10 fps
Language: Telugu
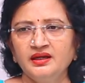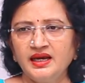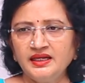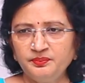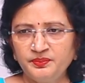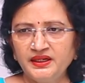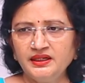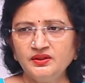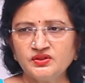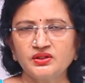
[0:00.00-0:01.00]
కానీ
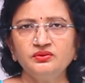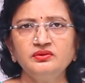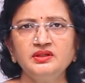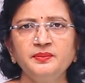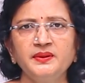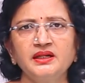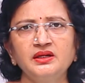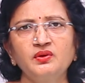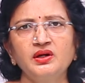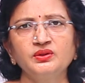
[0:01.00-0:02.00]
పిల్లలు చదువుకునే
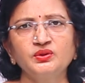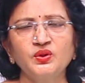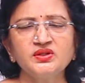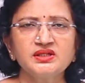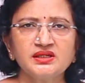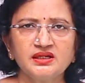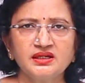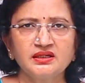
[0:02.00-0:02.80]
పిల్లలు వాళ్ళు తోచక